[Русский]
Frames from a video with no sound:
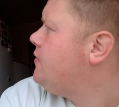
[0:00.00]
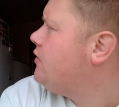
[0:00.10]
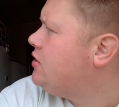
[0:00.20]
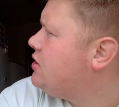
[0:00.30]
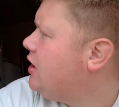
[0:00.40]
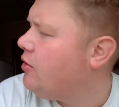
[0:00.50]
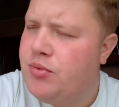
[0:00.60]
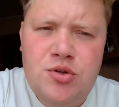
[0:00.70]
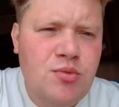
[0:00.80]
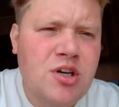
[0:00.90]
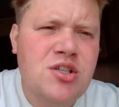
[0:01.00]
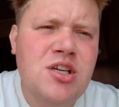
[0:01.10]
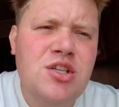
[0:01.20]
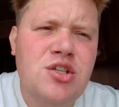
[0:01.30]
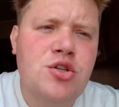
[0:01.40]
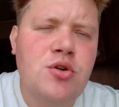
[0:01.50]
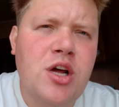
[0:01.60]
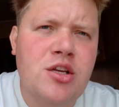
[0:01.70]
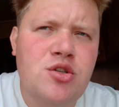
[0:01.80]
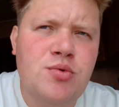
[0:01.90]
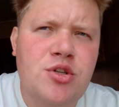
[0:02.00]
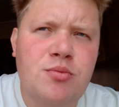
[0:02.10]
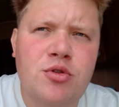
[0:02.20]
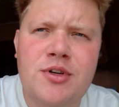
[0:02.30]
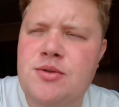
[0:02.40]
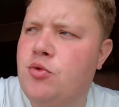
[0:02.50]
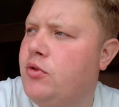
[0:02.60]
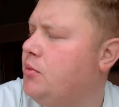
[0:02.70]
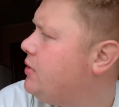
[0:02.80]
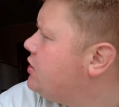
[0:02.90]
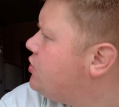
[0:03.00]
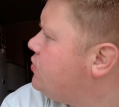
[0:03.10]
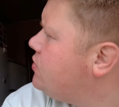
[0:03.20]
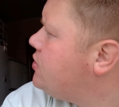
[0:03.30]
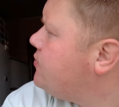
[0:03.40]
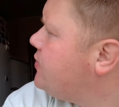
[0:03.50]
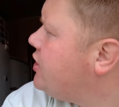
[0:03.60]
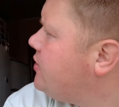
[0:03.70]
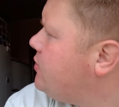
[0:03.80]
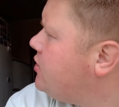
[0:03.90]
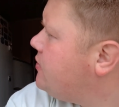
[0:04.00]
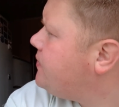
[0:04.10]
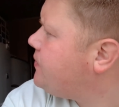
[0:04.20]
Не знаю, почему, мне кажется, даже еще раньше, чем пол восьмого. Я проснулся, время